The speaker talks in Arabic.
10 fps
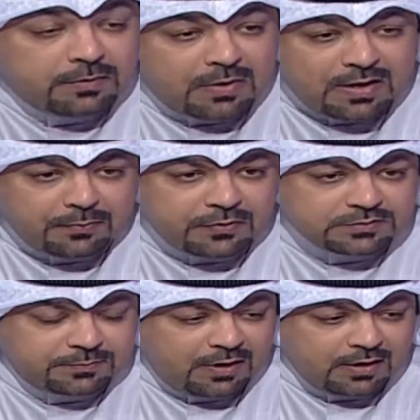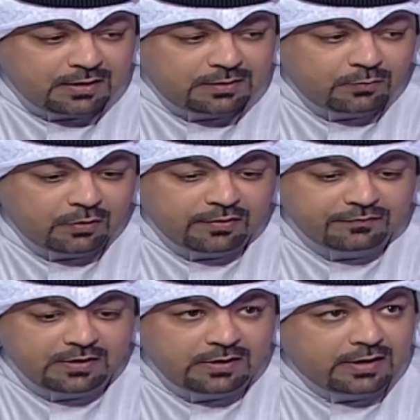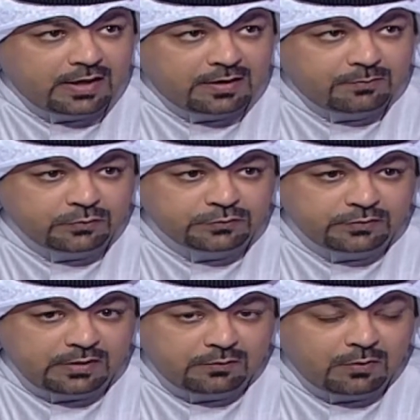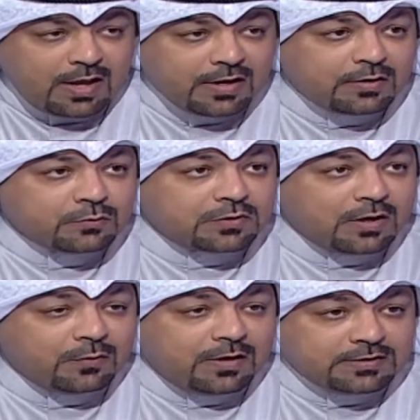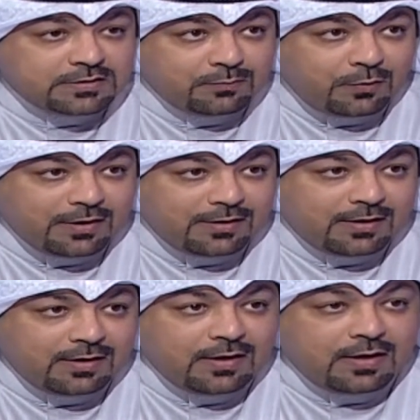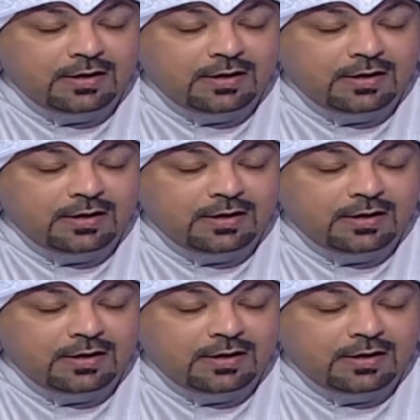ما نبخص بحق الموظفين اللي كانوا موجودين ولكن وصلوا الى سن معين